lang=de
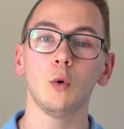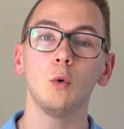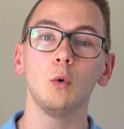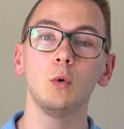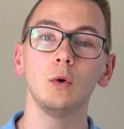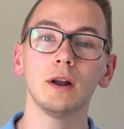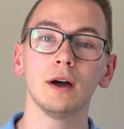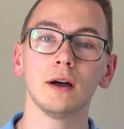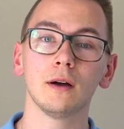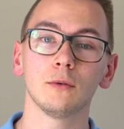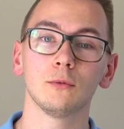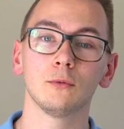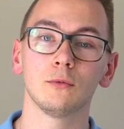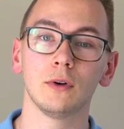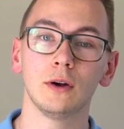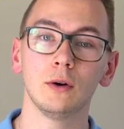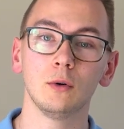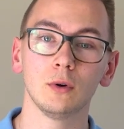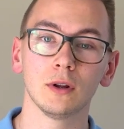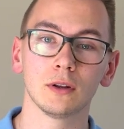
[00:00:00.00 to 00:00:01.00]
Oder
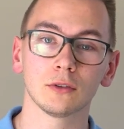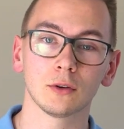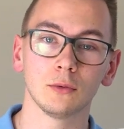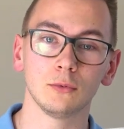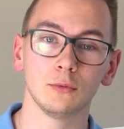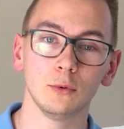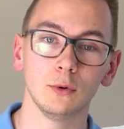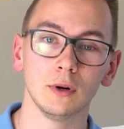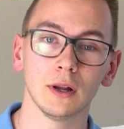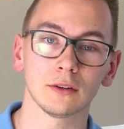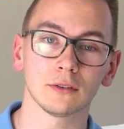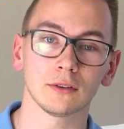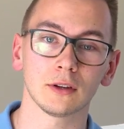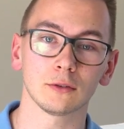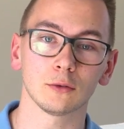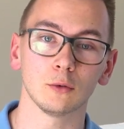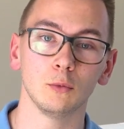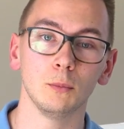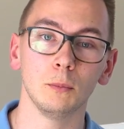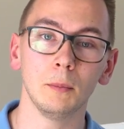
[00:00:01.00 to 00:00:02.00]
wenn du das Gefühl hast,
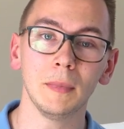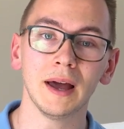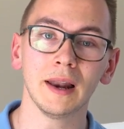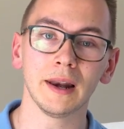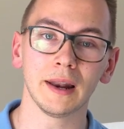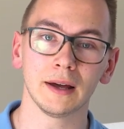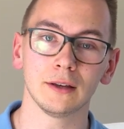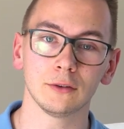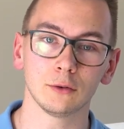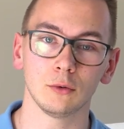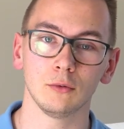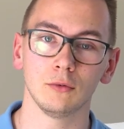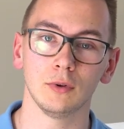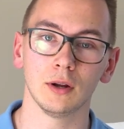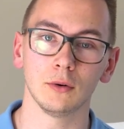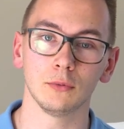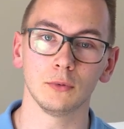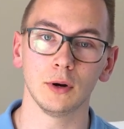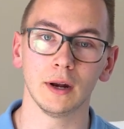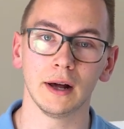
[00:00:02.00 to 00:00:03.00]
dass du mehr Leistung
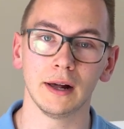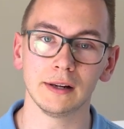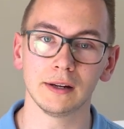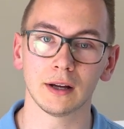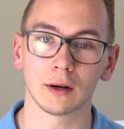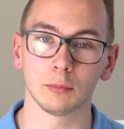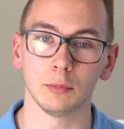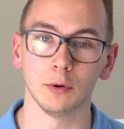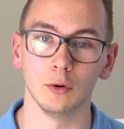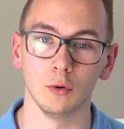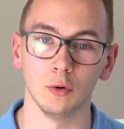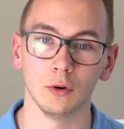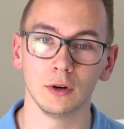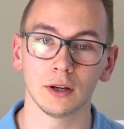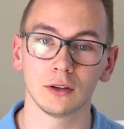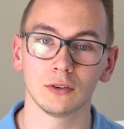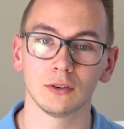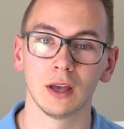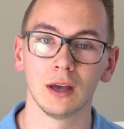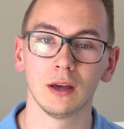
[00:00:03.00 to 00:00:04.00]
wieder für den Alltag
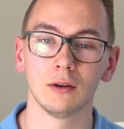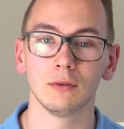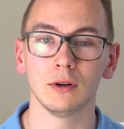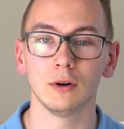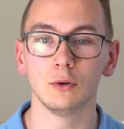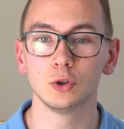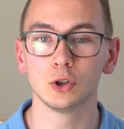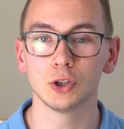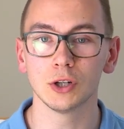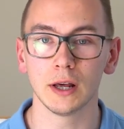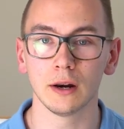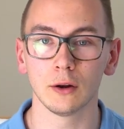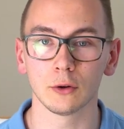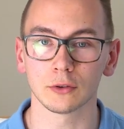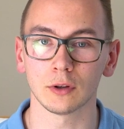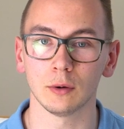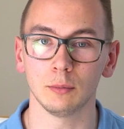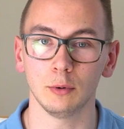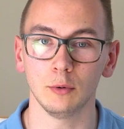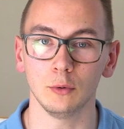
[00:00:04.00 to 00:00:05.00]
benötigst, wenn du schnell
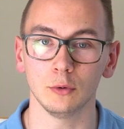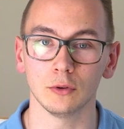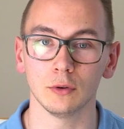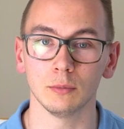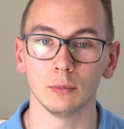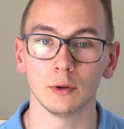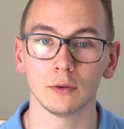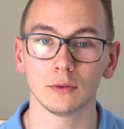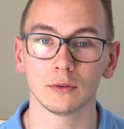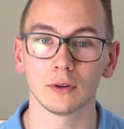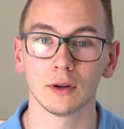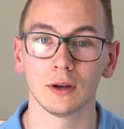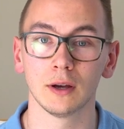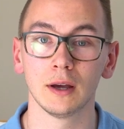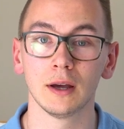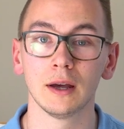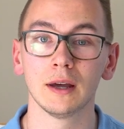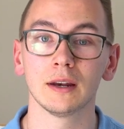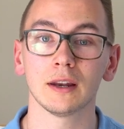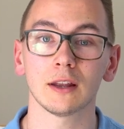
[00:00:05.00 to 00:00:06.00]
aus der Puste bist.
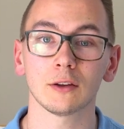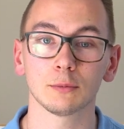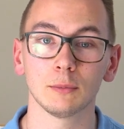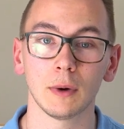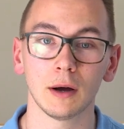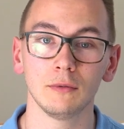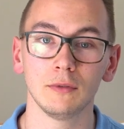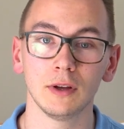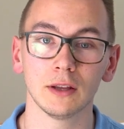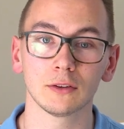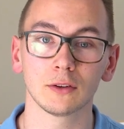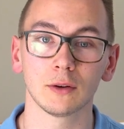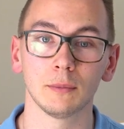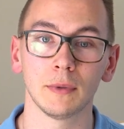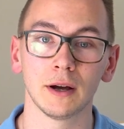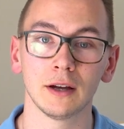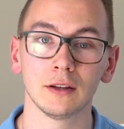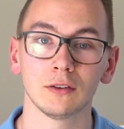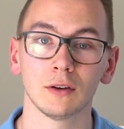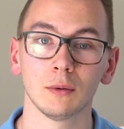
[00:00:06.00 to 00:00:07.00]
Das machen wir jetzt
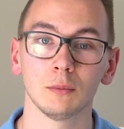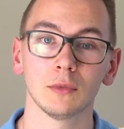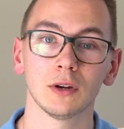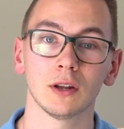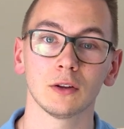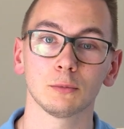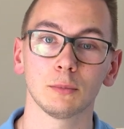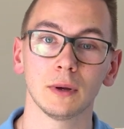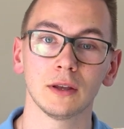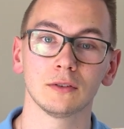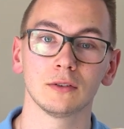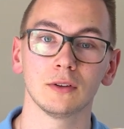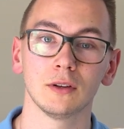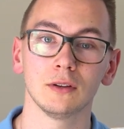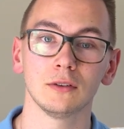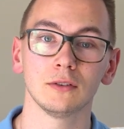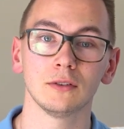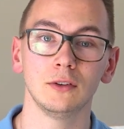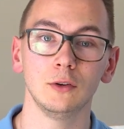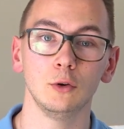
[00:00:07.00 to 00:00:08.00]
gemeinsam. Das Beste
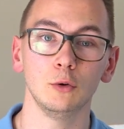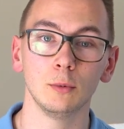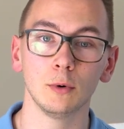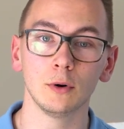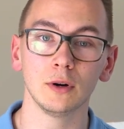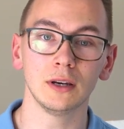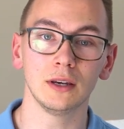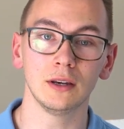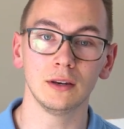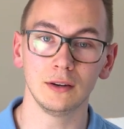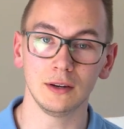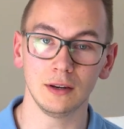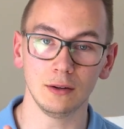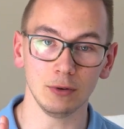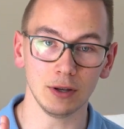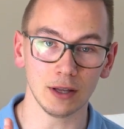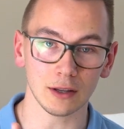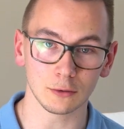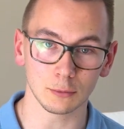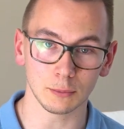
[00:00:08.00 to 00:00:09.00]
ist, die Übungen, die
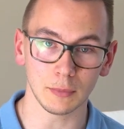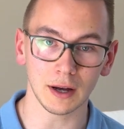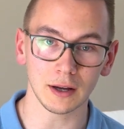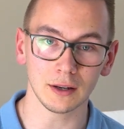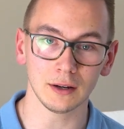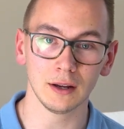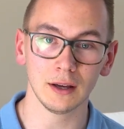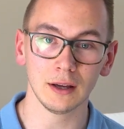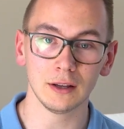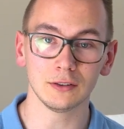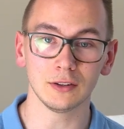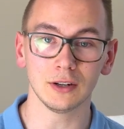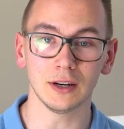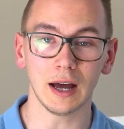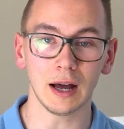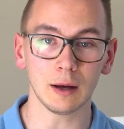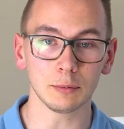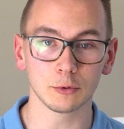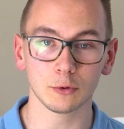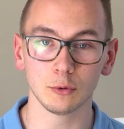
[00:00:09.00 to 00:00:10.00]
wir jetzt machen,
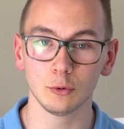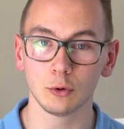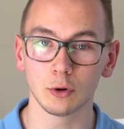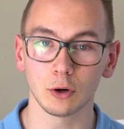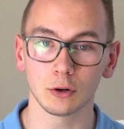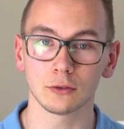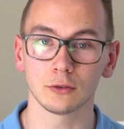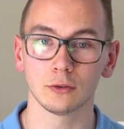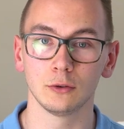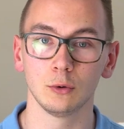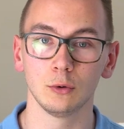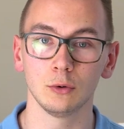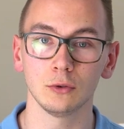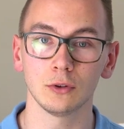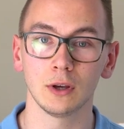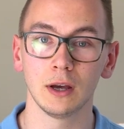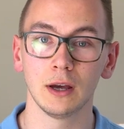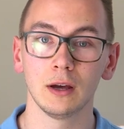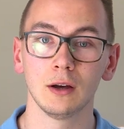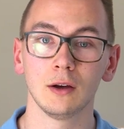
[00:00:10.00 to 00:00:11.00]
sind absolut
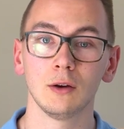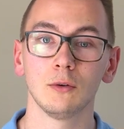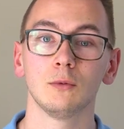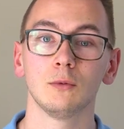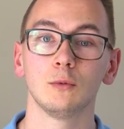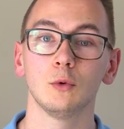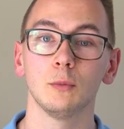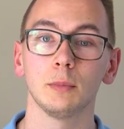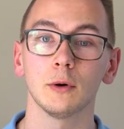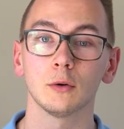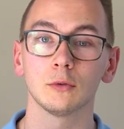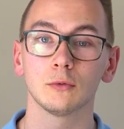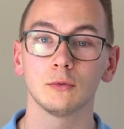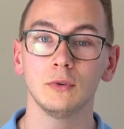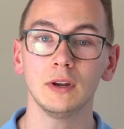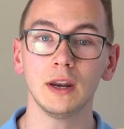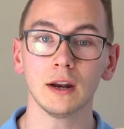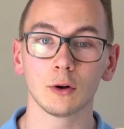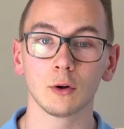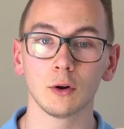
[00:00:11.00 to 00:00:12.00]
kostenlos. Du brauchst
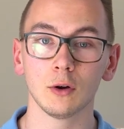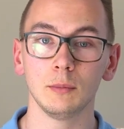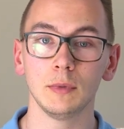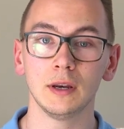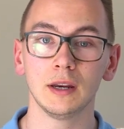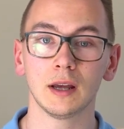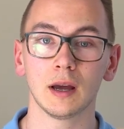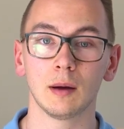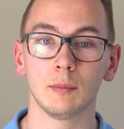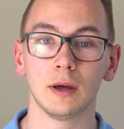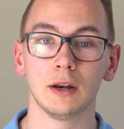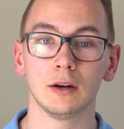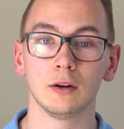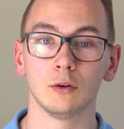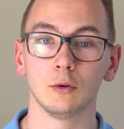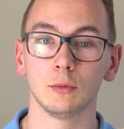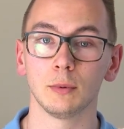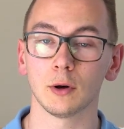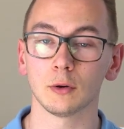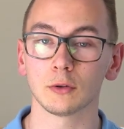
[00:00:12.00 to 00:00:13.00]
weder neue Medikamente,
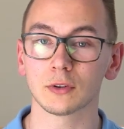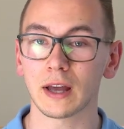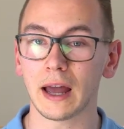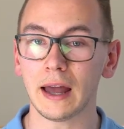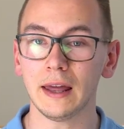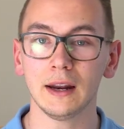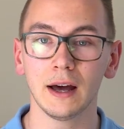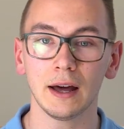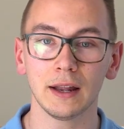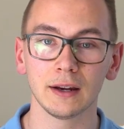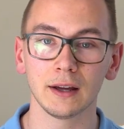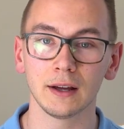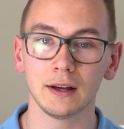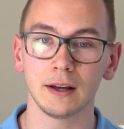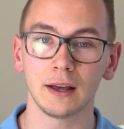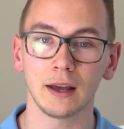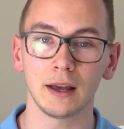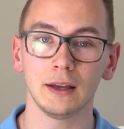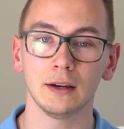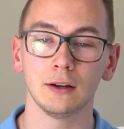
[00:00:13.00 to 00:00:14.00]
du brauchst keine anderen
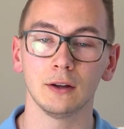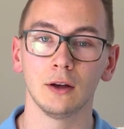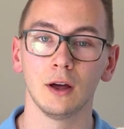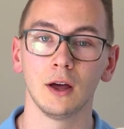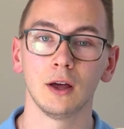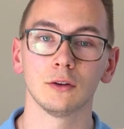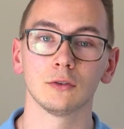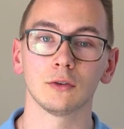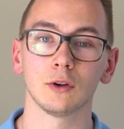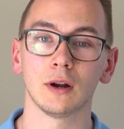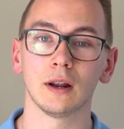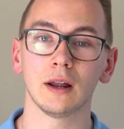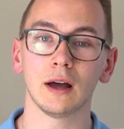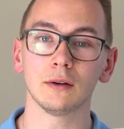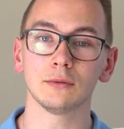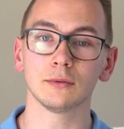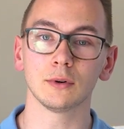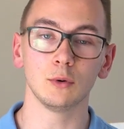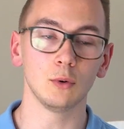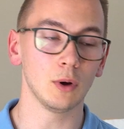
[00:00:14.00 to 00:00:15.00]
Geräte, sondern
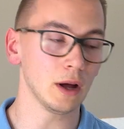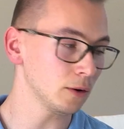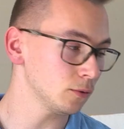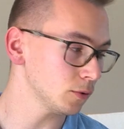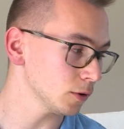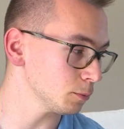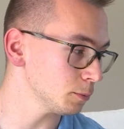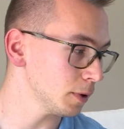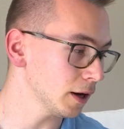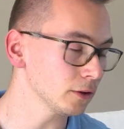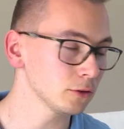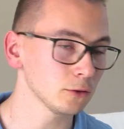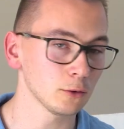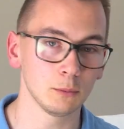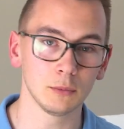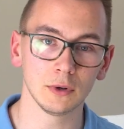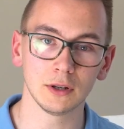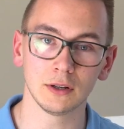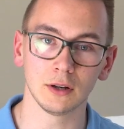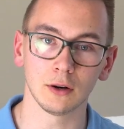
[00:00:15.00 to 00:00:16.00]
einfach nur etwas Platz
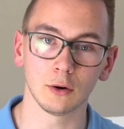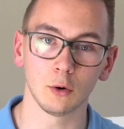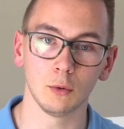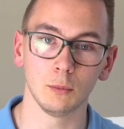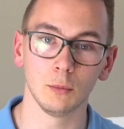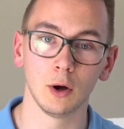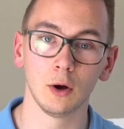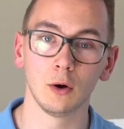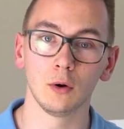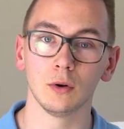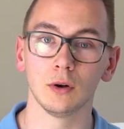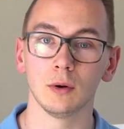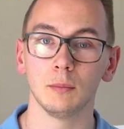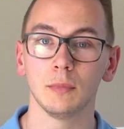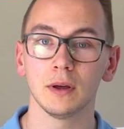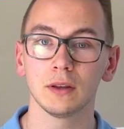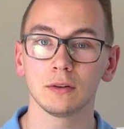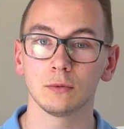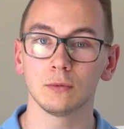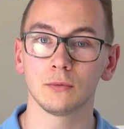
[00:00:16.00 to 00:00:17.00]
um dich herum und im
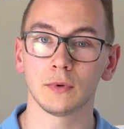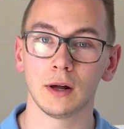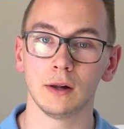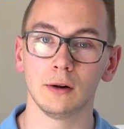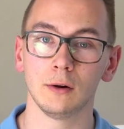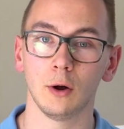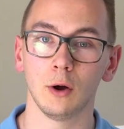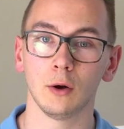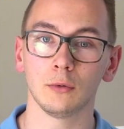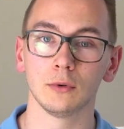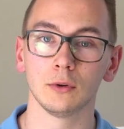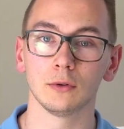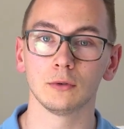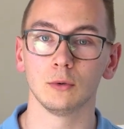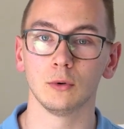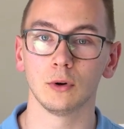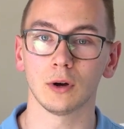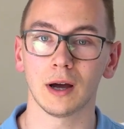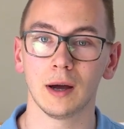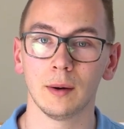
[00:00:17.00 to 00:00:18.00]
besten Fall öffnest
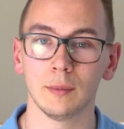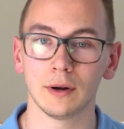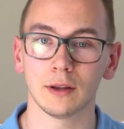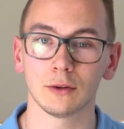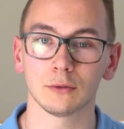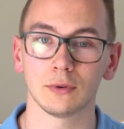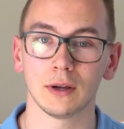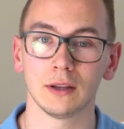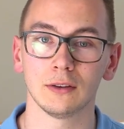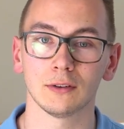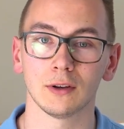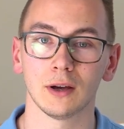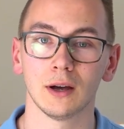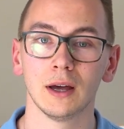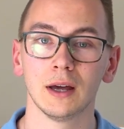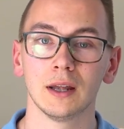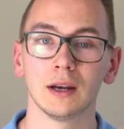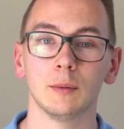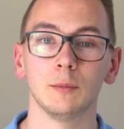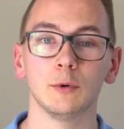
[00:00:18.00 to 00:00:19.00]
du noch einmal das Fenster,
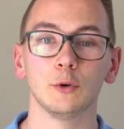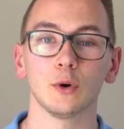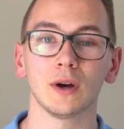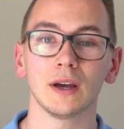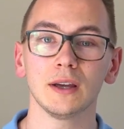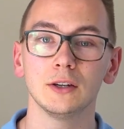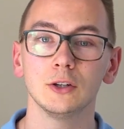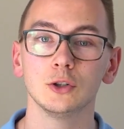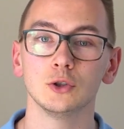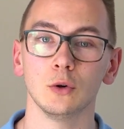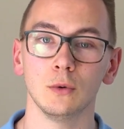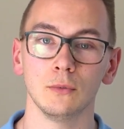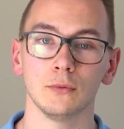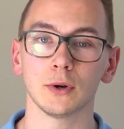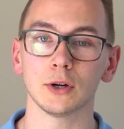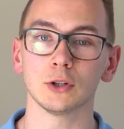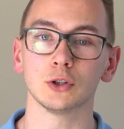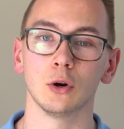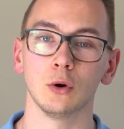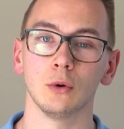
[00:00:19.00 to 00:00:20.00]
damit du richtig schön
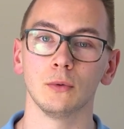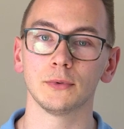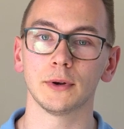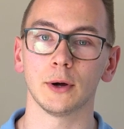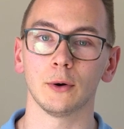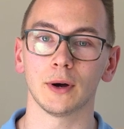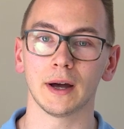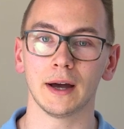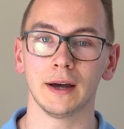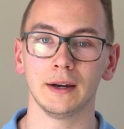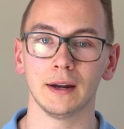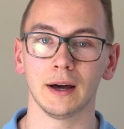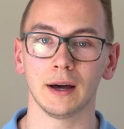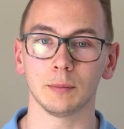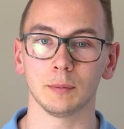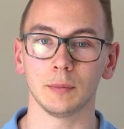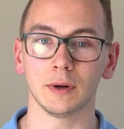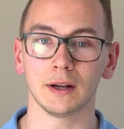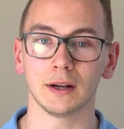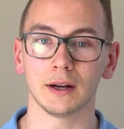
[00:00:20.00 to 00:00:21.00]
frische Luft auch
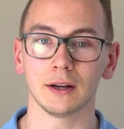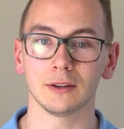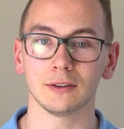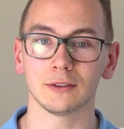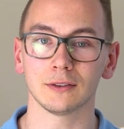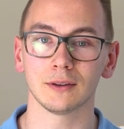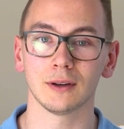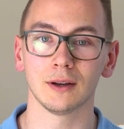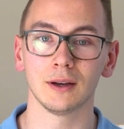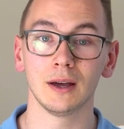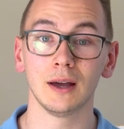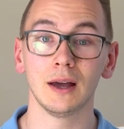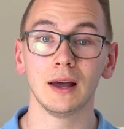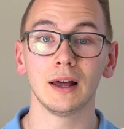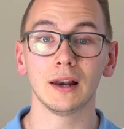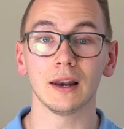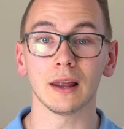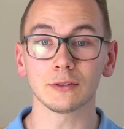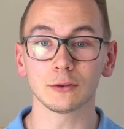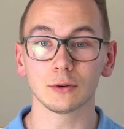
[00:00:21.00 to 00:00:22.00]
einatmen kannst.
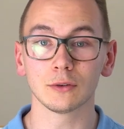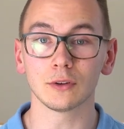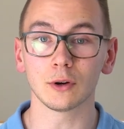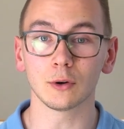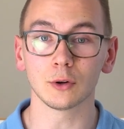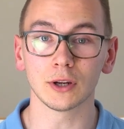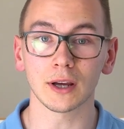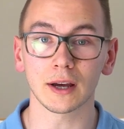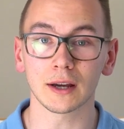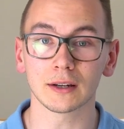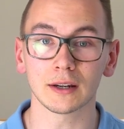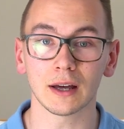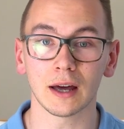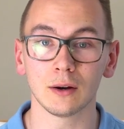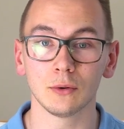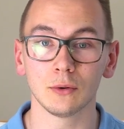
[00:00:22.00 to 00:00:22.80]
Lass uns auch direkt